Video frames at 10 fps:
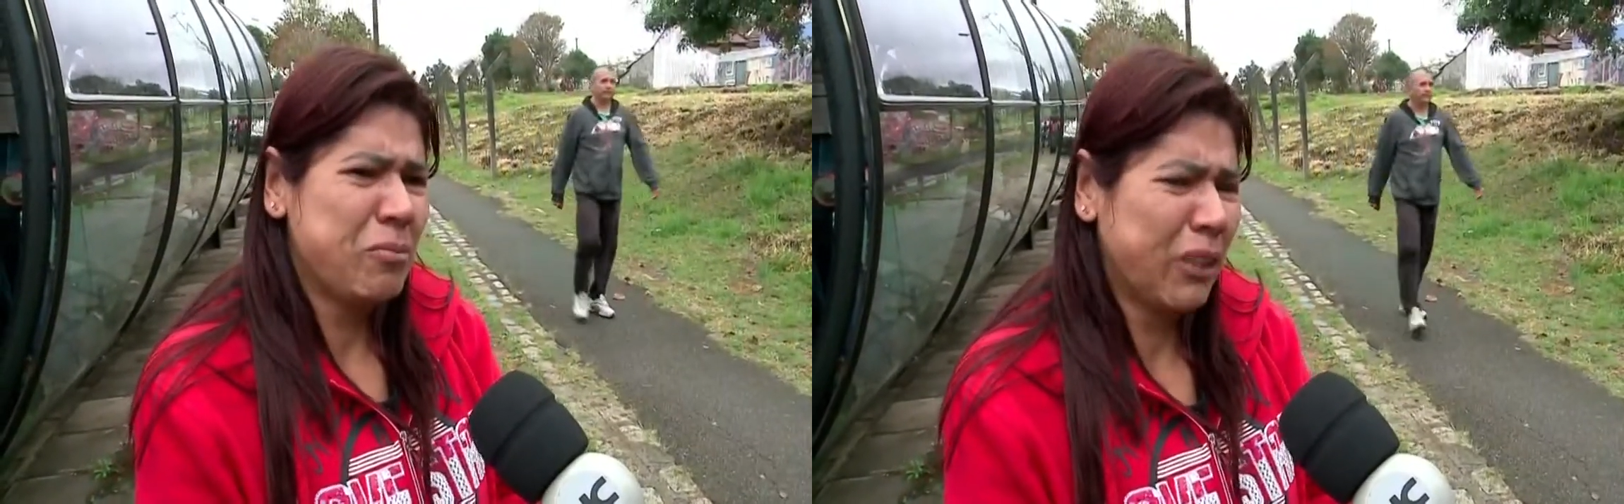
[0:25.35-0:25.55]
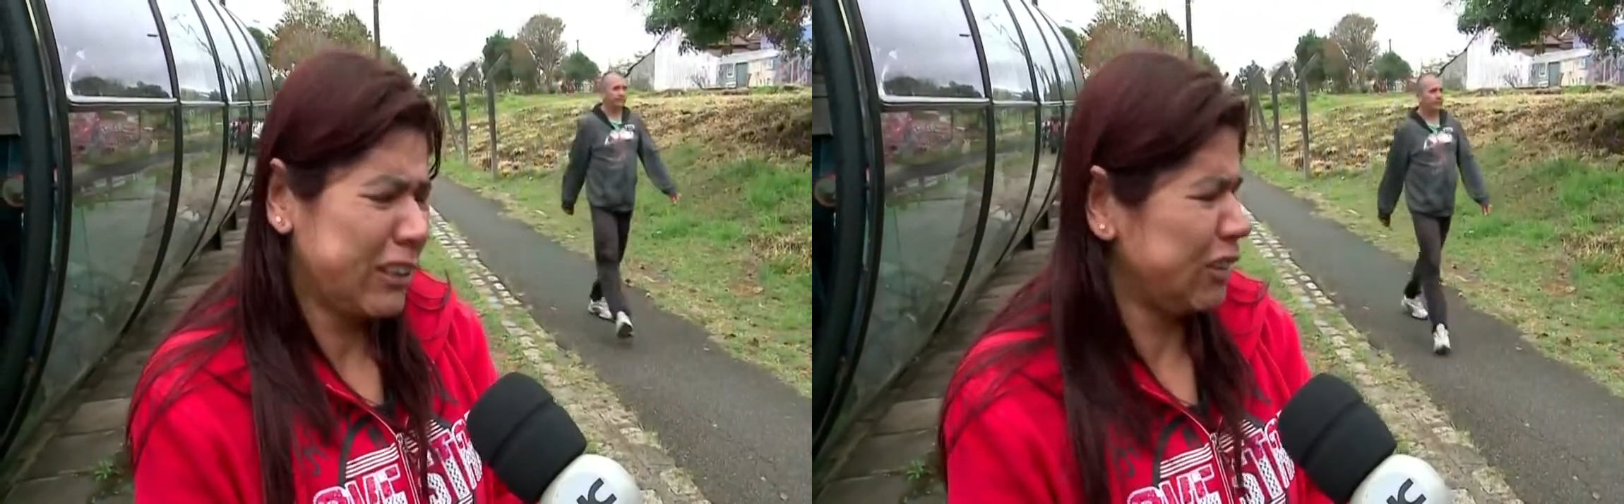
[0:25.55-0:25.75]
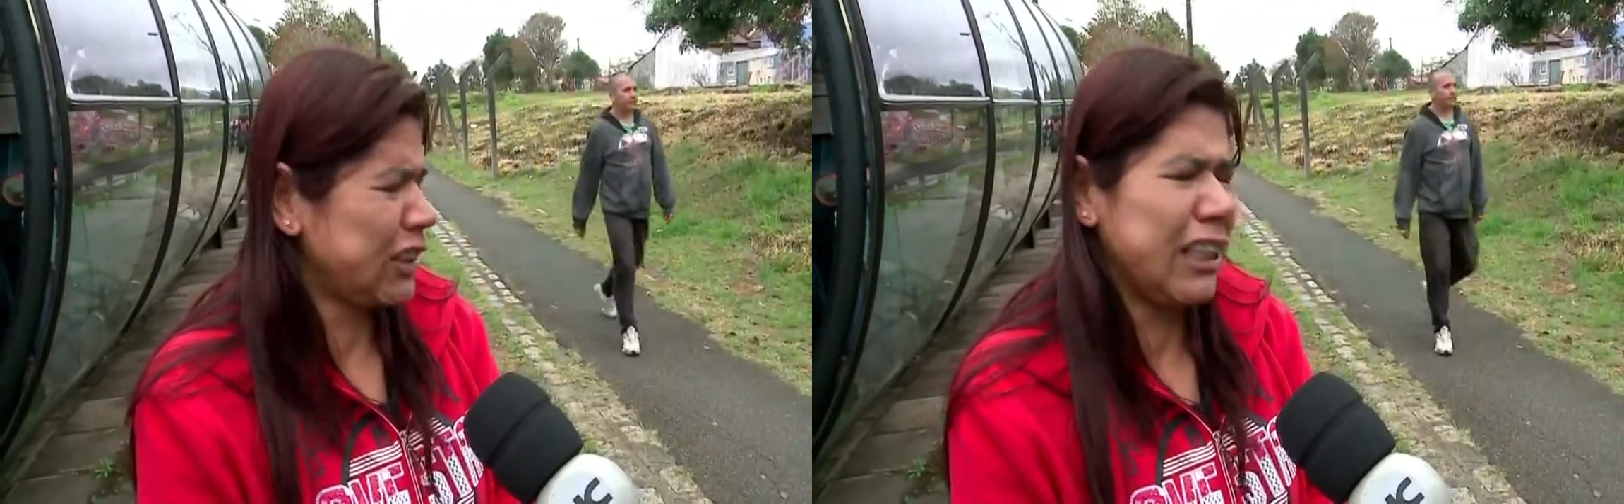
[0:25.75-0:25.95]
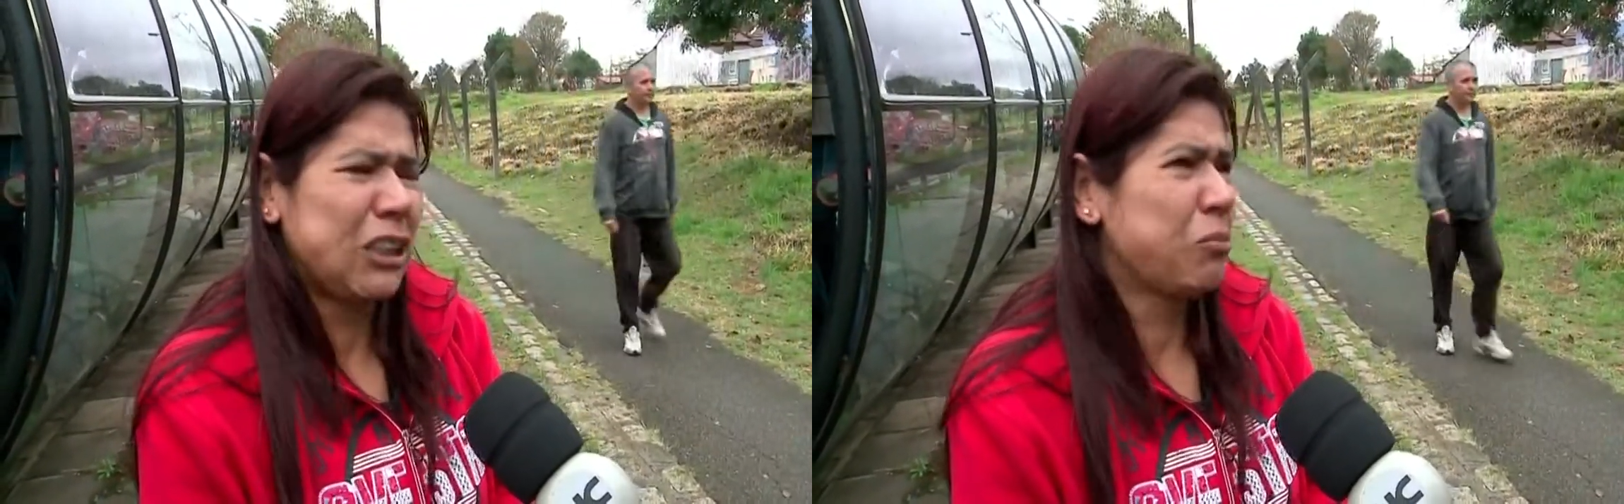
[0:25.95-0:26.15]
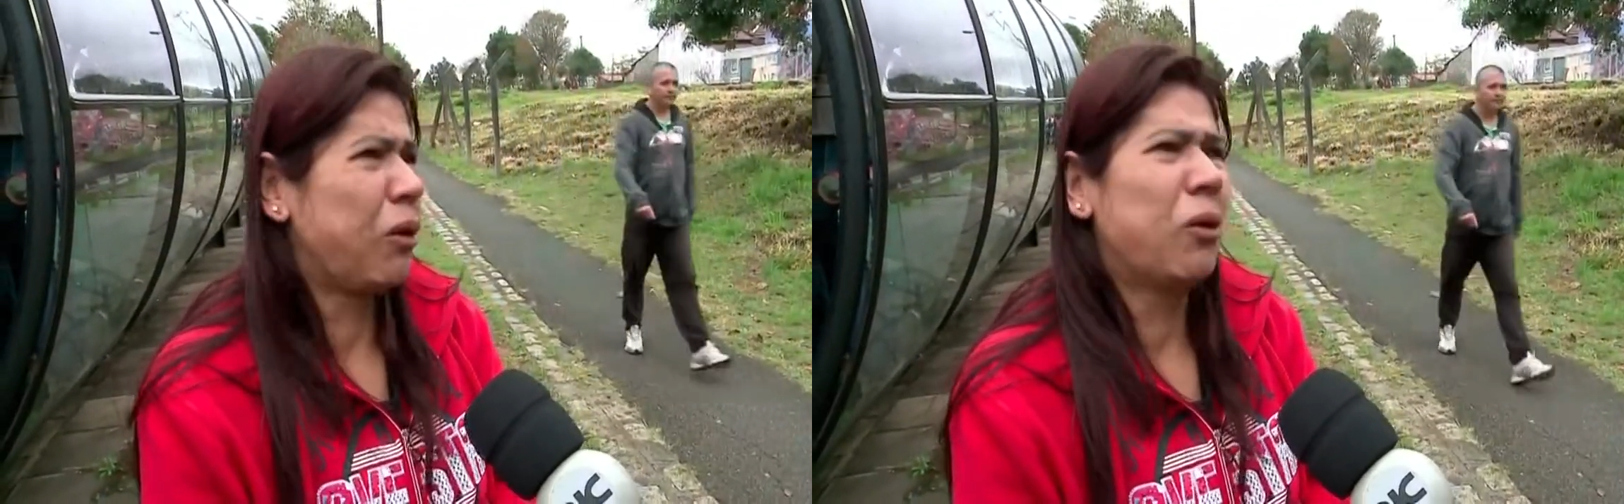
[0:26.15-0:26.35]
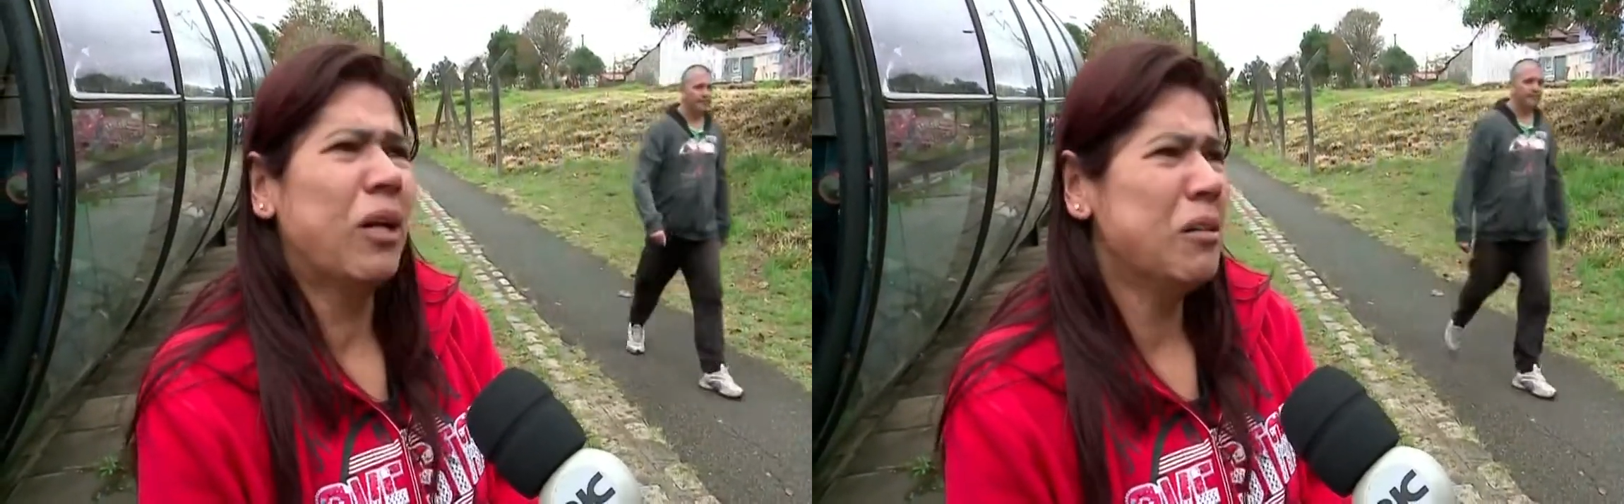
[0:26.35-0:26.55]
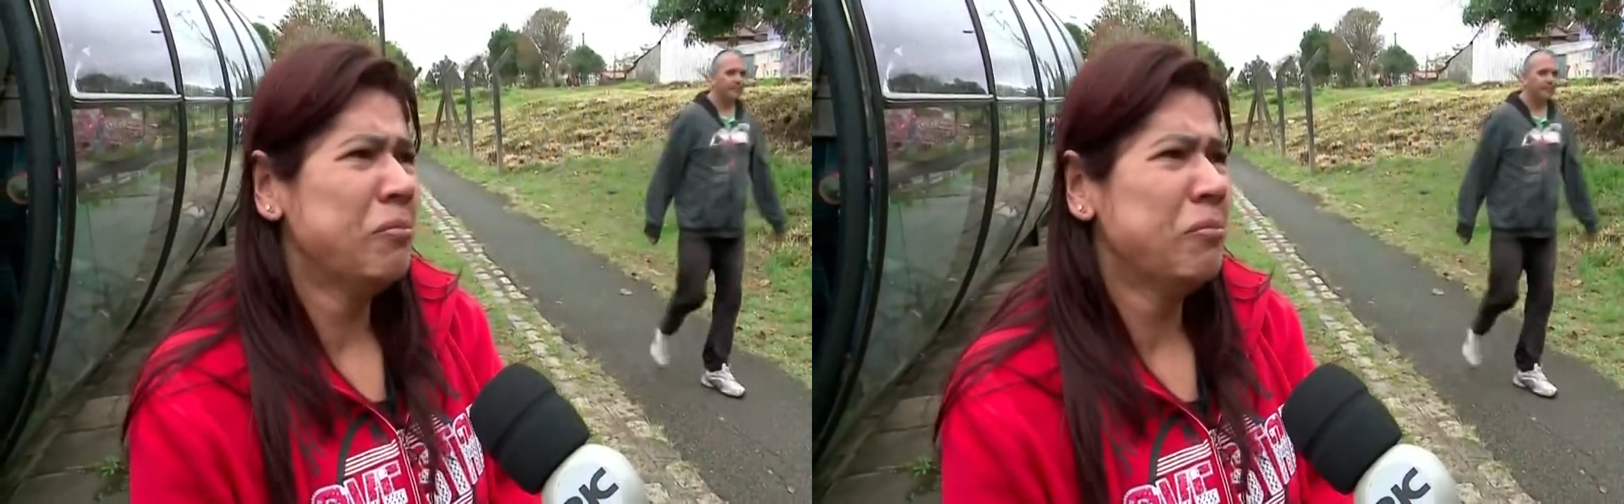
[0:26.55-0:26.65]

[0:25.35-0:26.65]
Muita gente boa.